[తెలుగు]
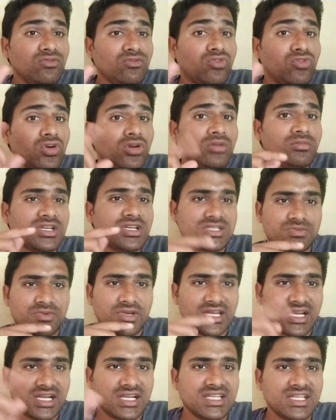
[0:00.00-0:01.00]
ఫోన్
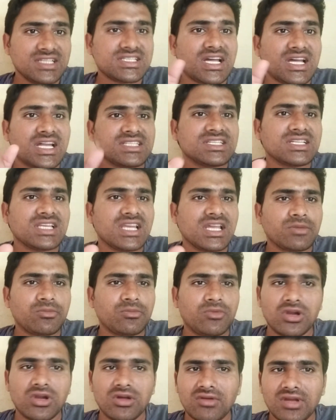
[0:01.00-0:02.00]
మర్చిపోయాను అంటే ఛార్జింగ్
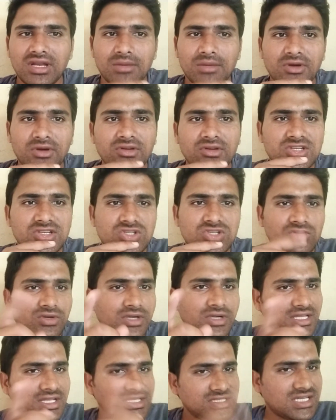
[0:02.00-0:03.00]
లేకపోవడం వల్ల పవర్ ఇష్యూ
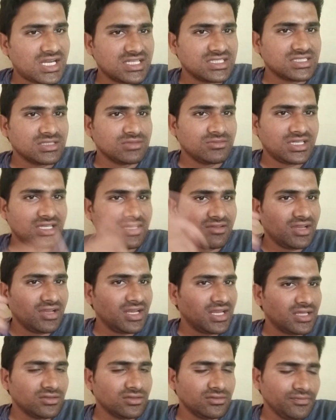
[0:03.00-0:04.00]
ఉండే ఛార్జింగ్ పెట్టి
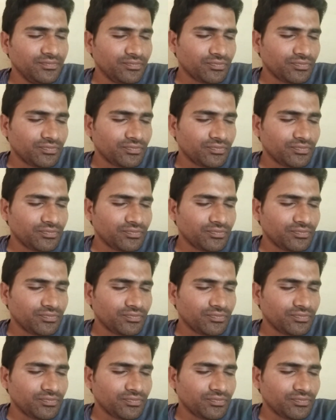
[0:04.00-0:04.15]
వెళ్ళాను